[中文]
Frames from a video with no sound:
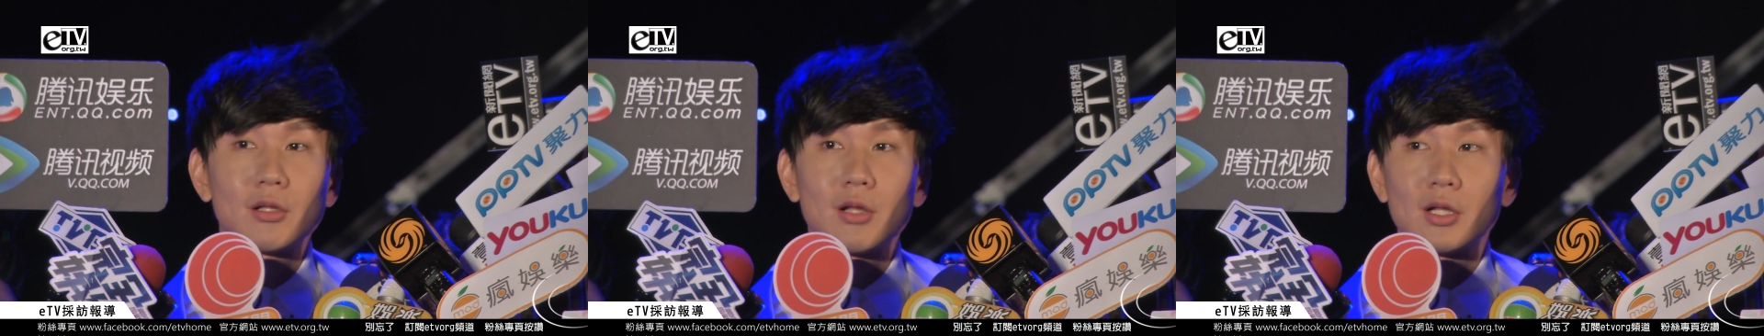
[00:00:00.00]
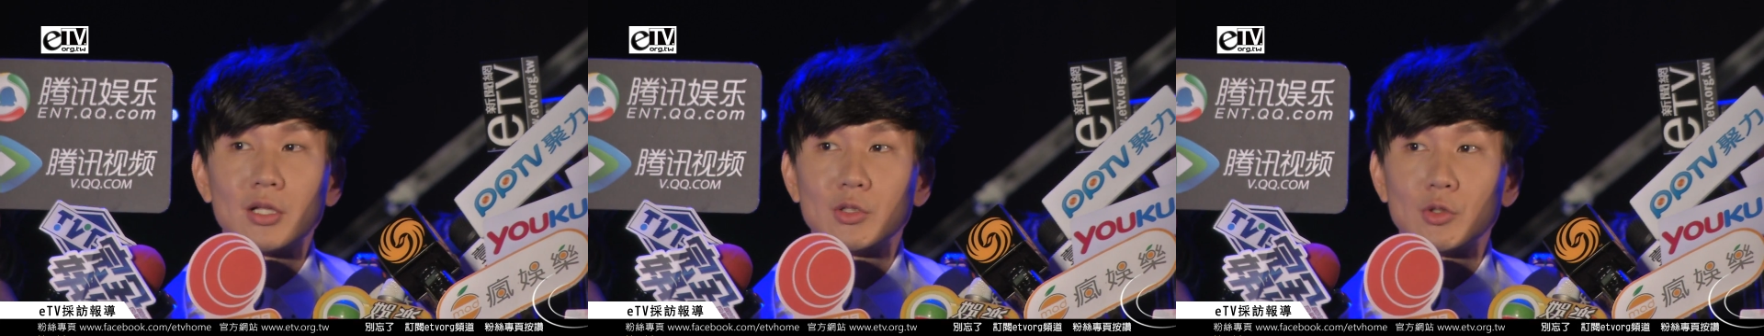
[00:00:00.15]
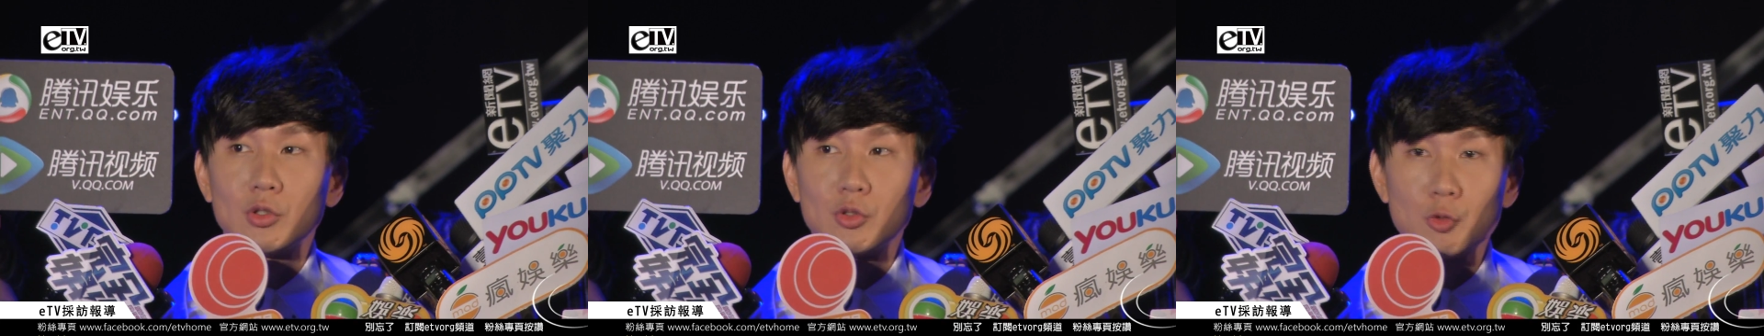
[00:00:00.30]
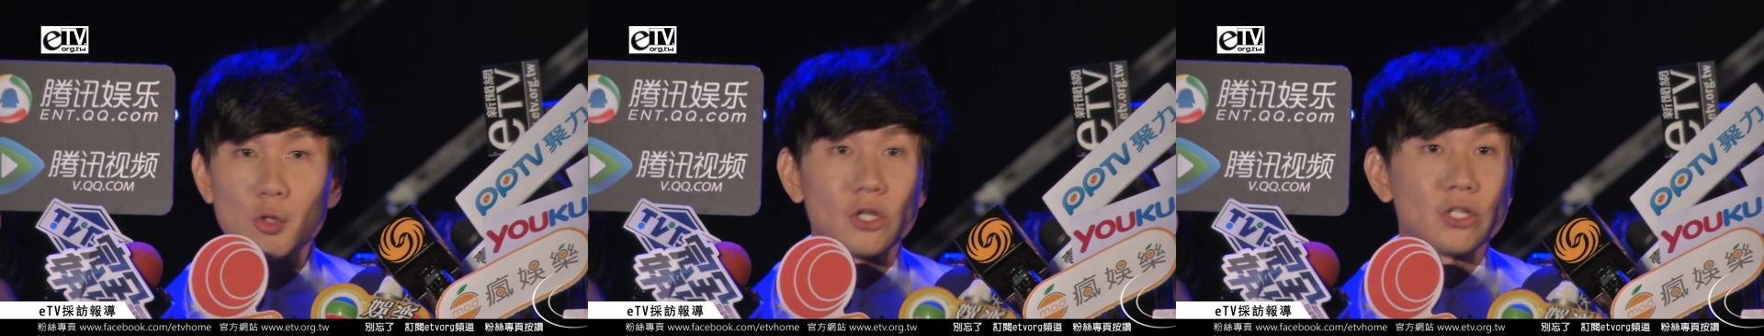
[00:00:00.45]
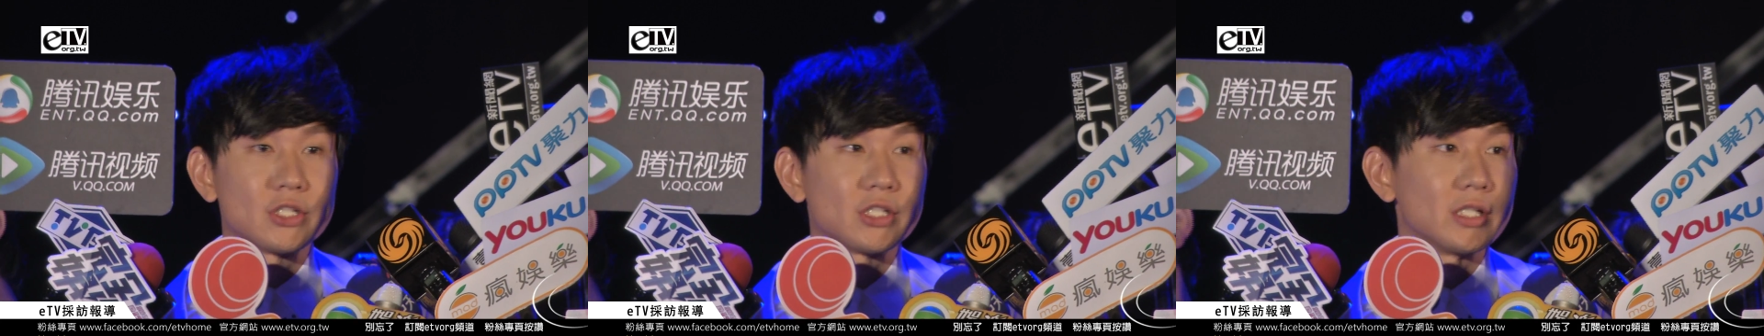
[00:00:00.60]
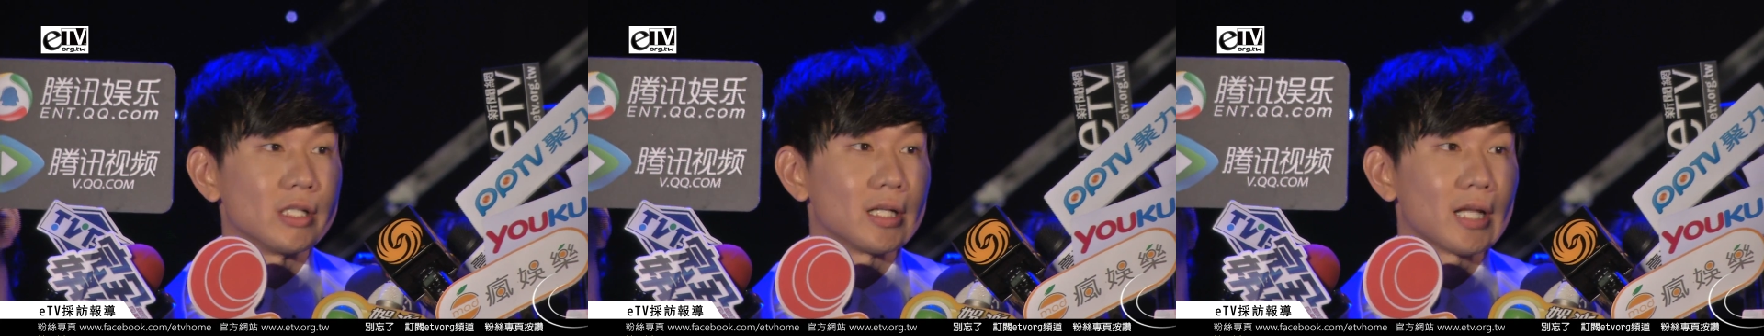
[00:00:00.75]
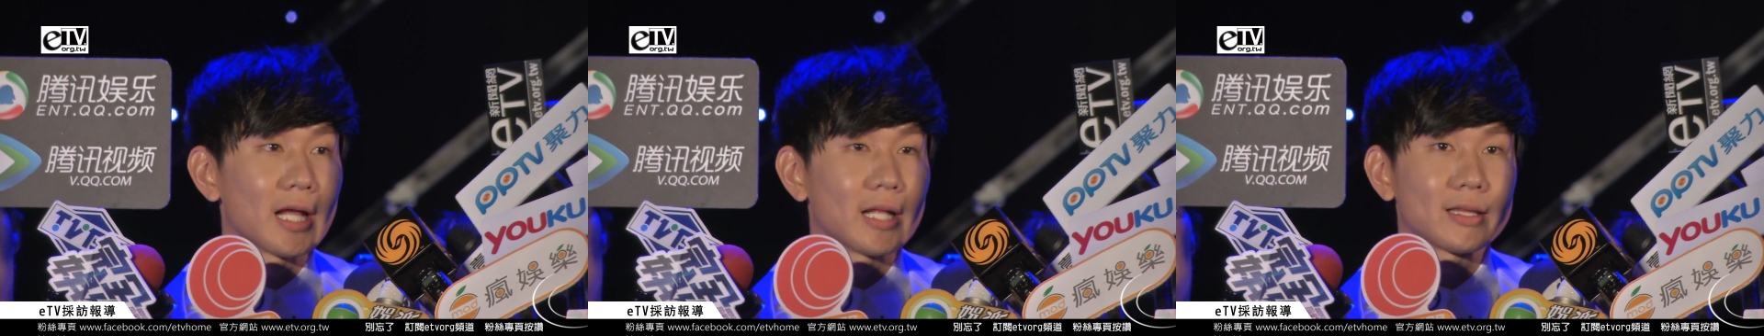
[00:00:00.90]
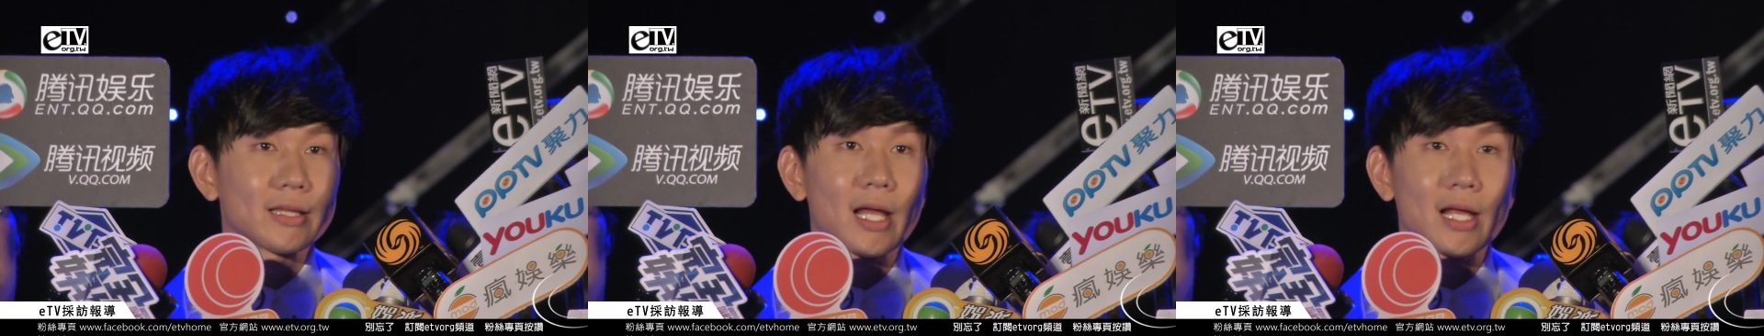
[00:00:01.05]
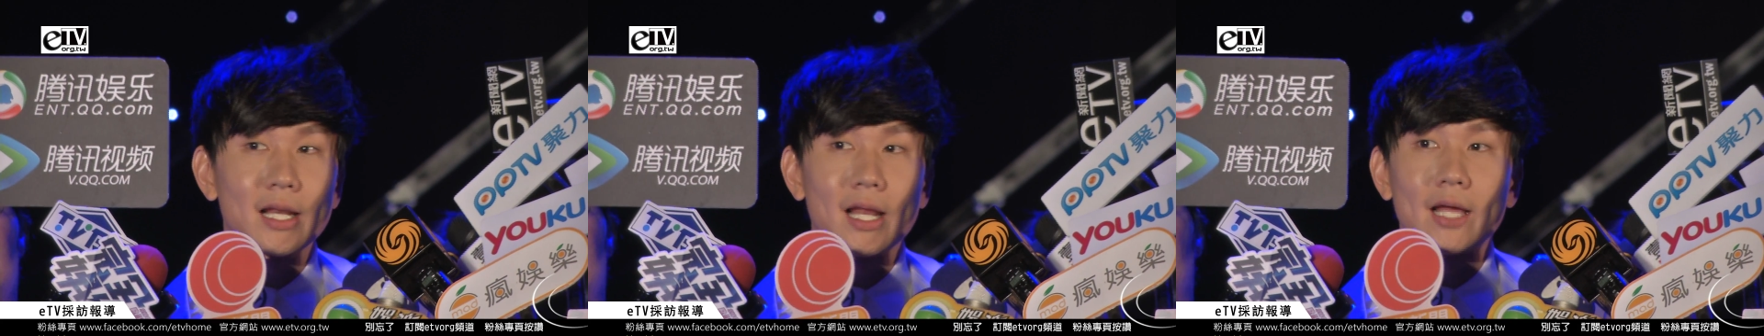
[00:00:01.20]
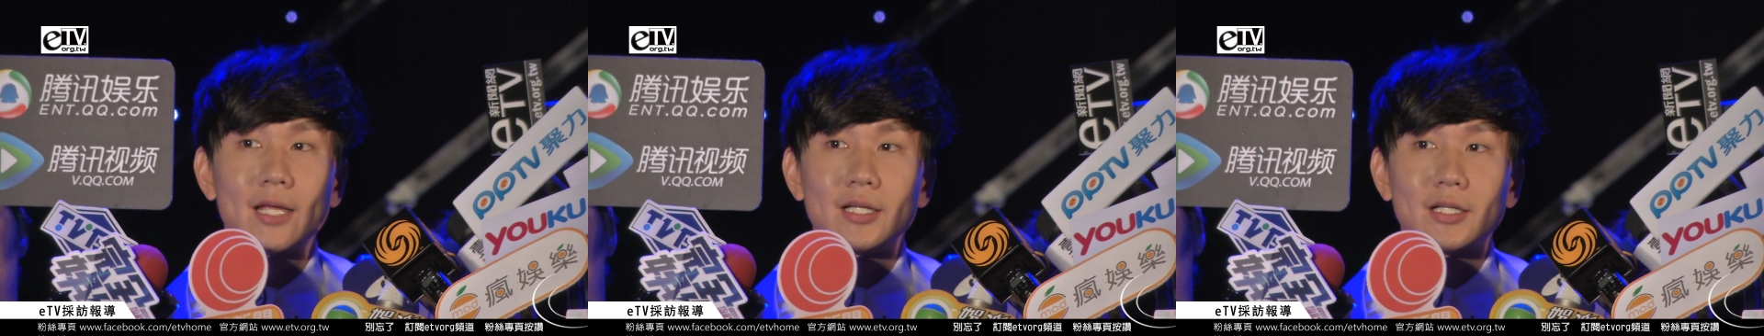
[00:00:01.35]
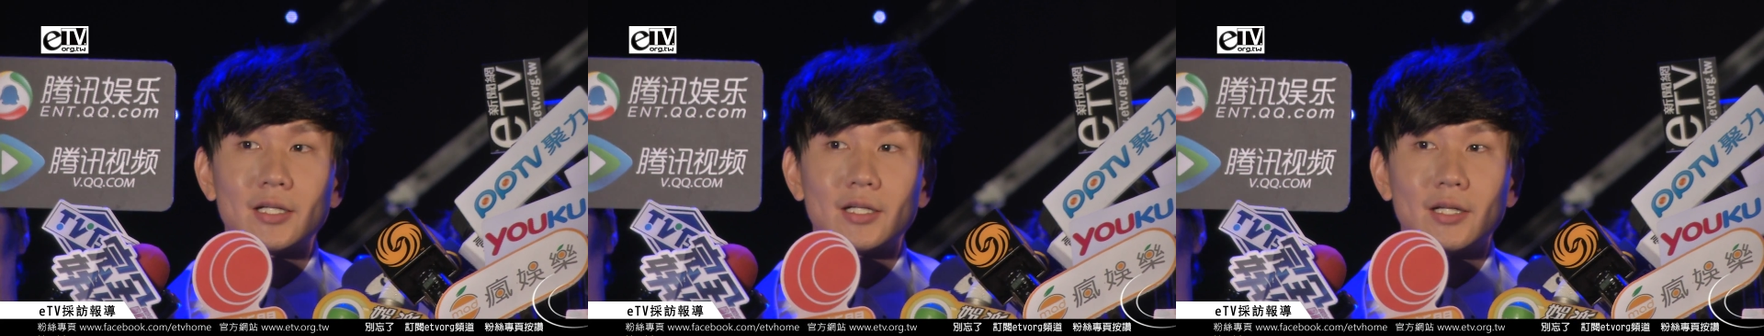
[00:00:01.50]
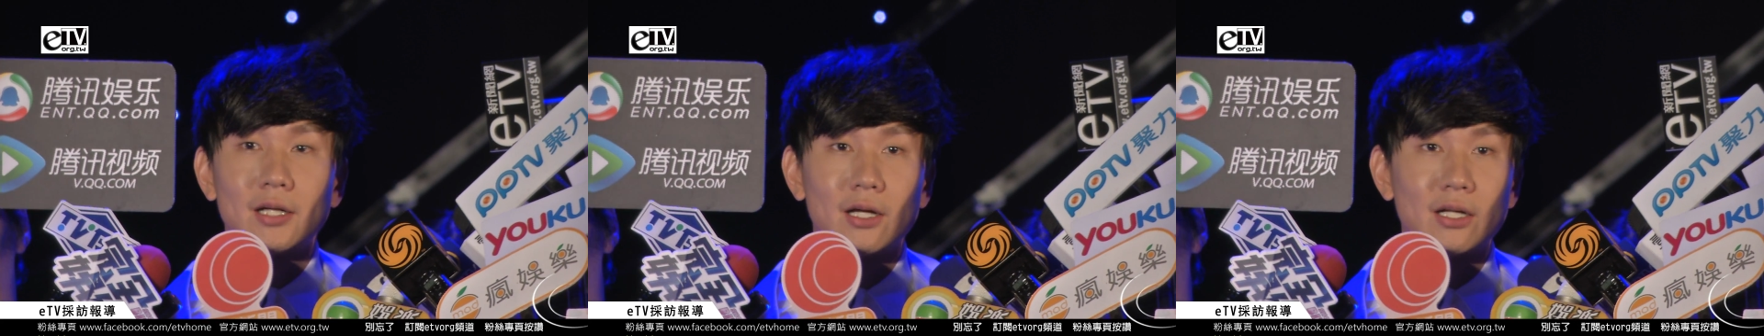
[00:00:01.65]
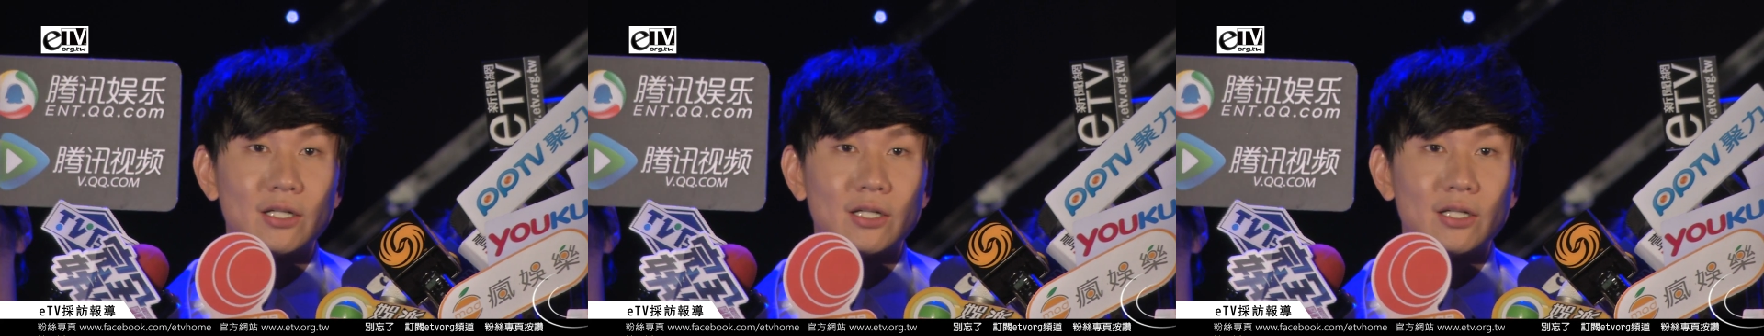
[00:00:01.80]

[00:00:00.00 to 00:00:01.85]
嗯乐器来带来一个